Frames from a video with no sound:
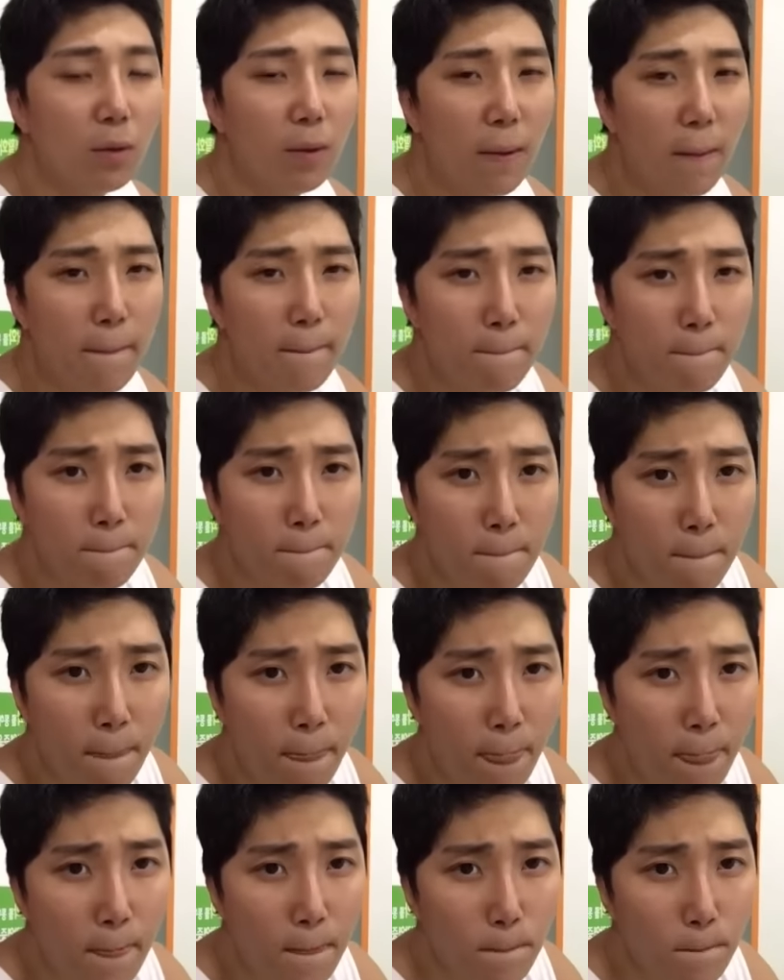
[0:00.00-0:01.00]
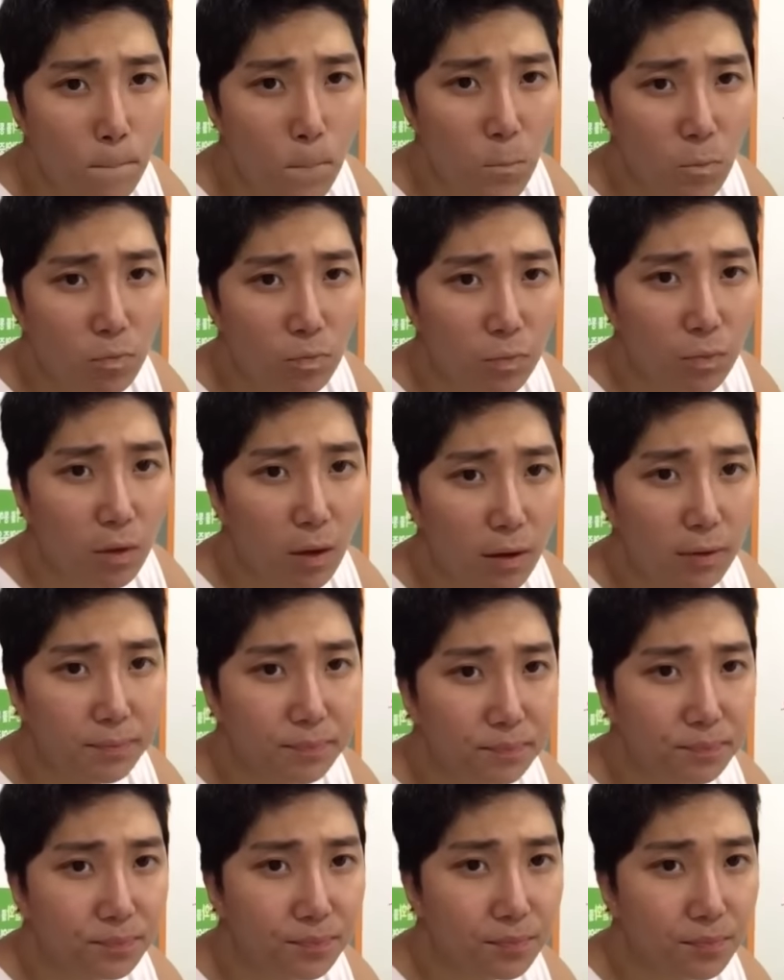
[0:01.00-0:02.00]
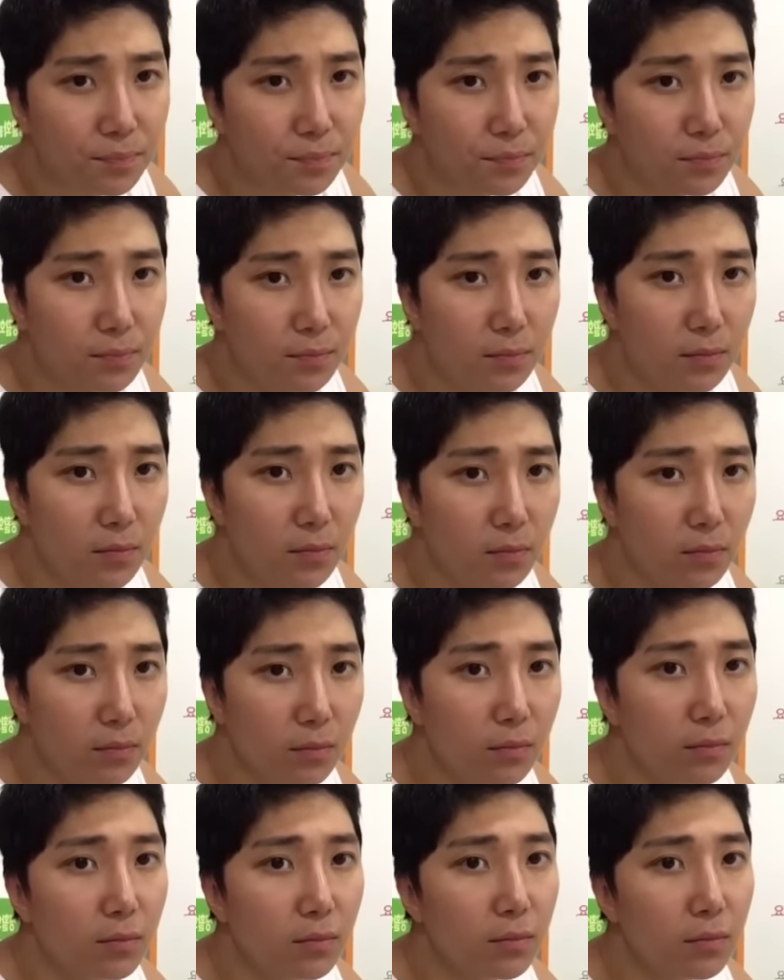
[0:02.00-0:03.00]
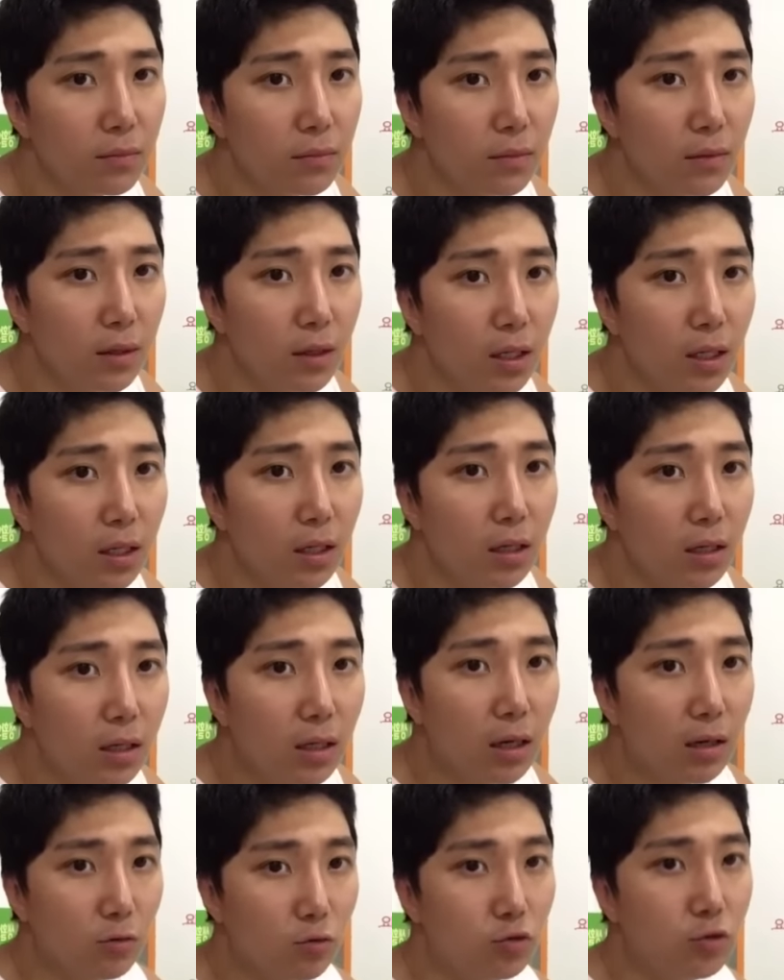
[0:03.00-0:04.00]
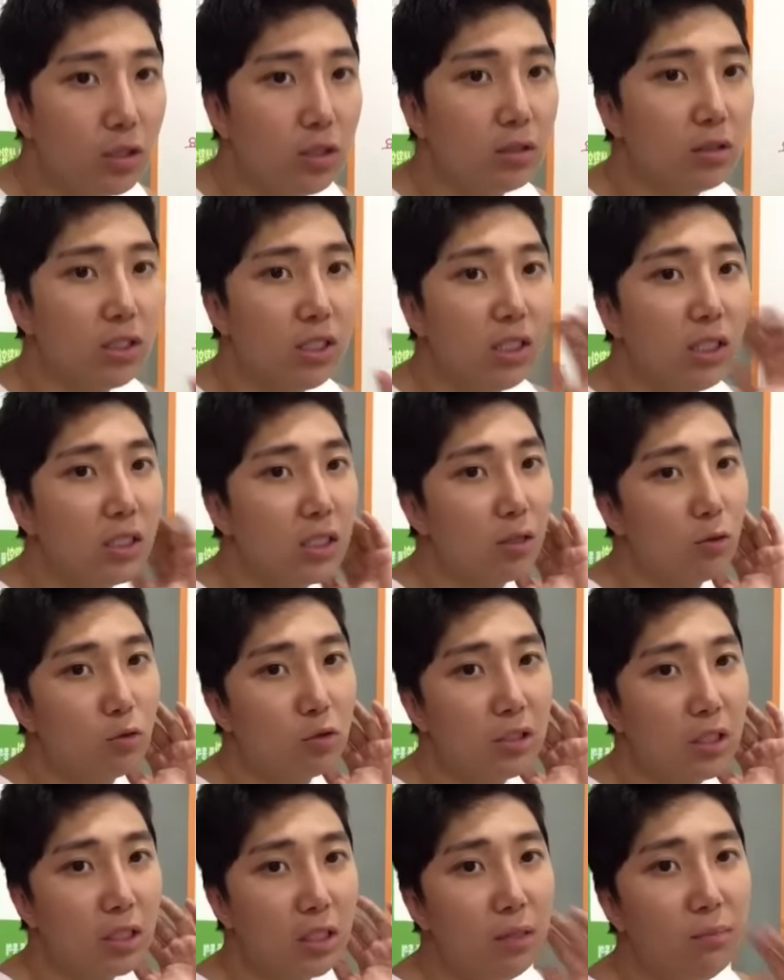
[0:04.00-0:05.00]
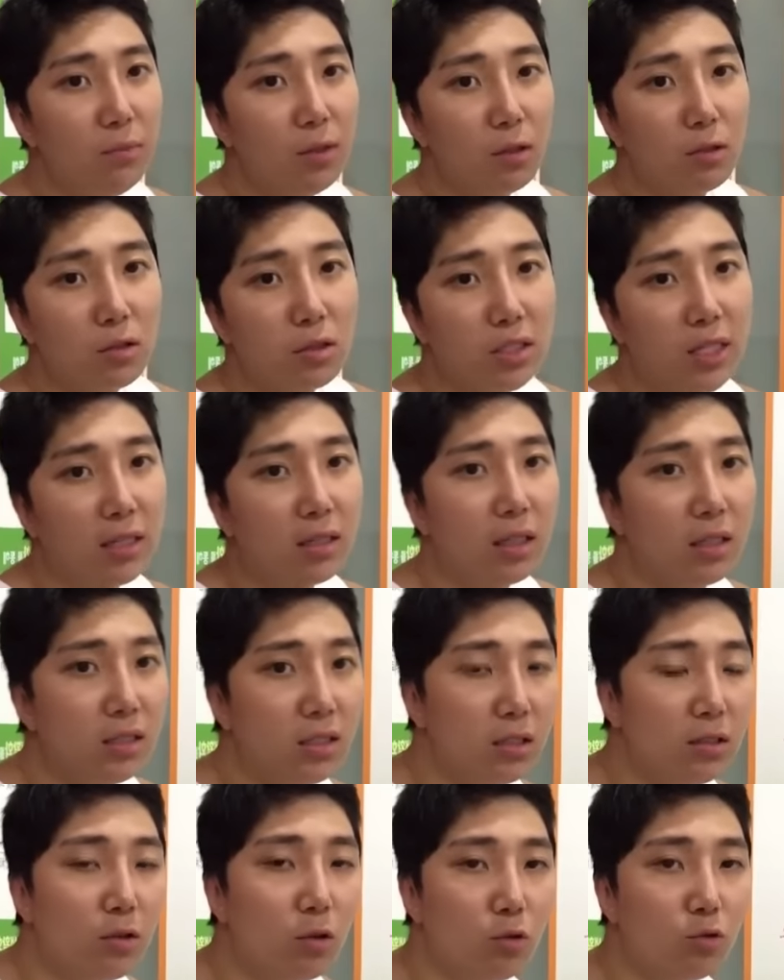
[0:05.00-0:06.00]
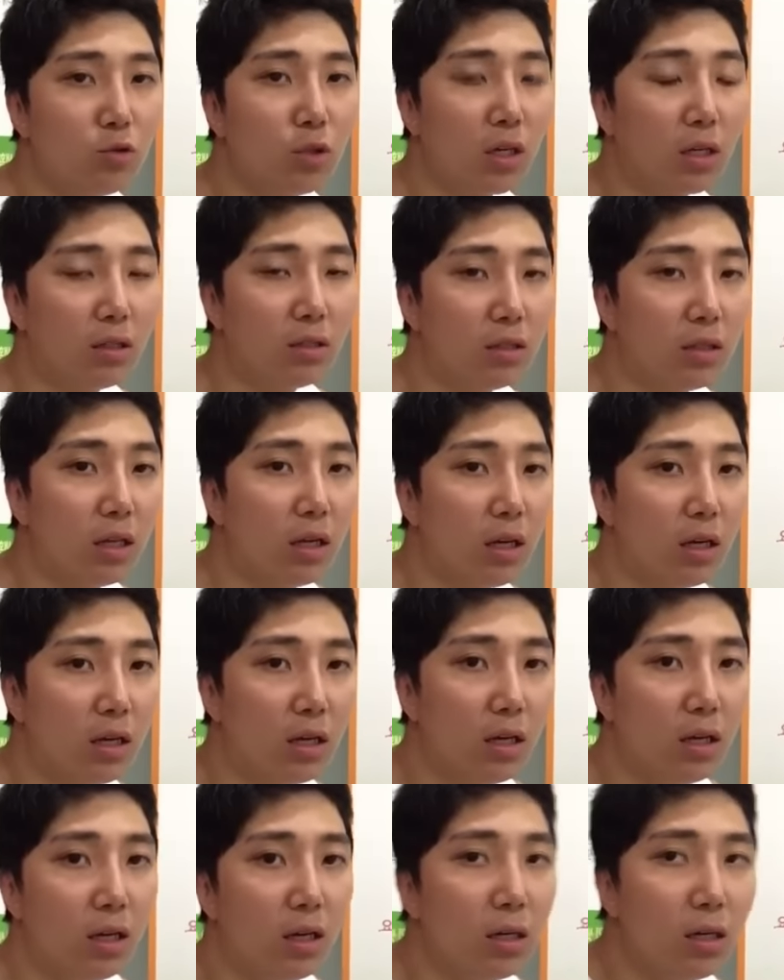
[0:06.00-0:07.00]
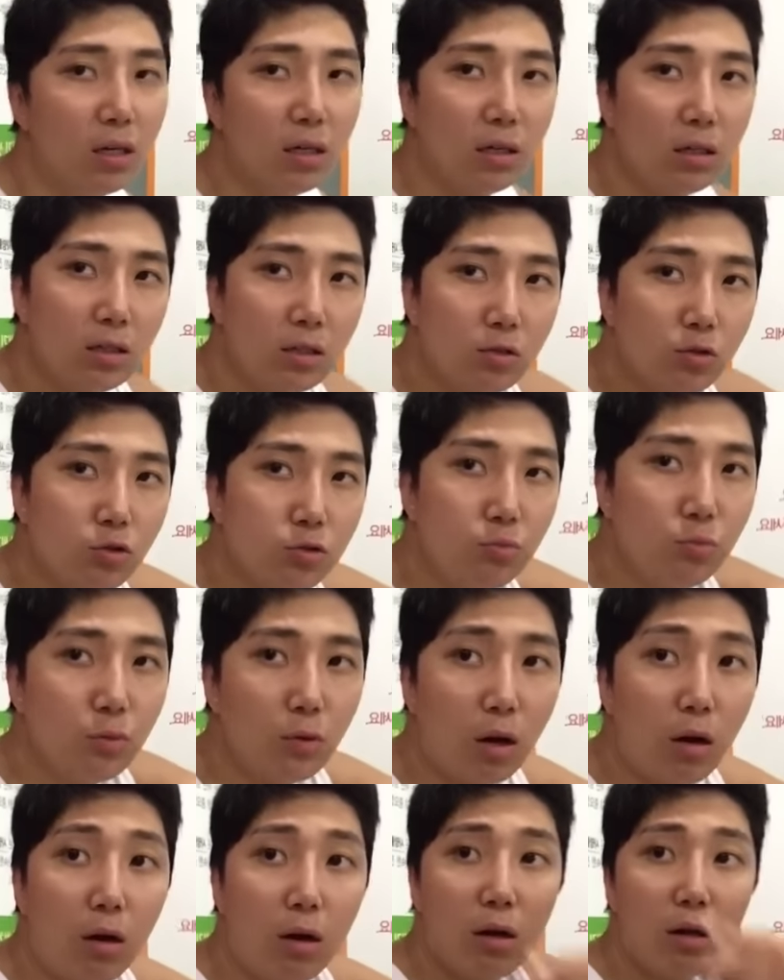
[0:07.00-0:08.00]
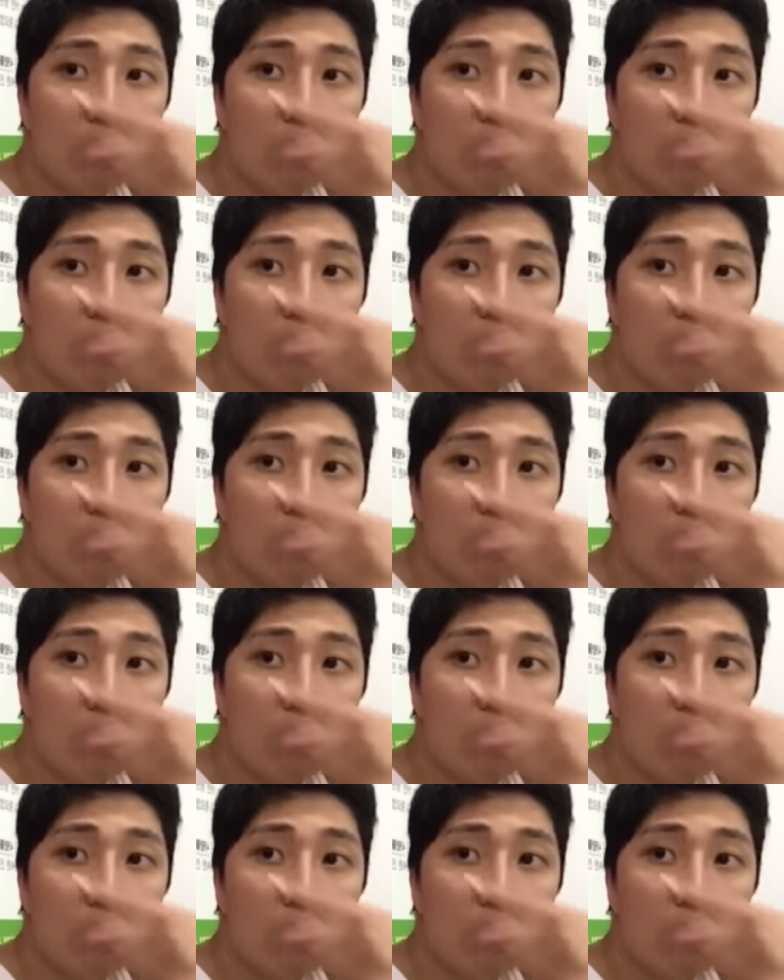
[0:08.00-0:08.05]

음. 많이 안 좋아요. 결국. 음. 그러니까 우리는 진짜로 그냥 힘들어서 장난치는 건 줄 알았는데 숨 어?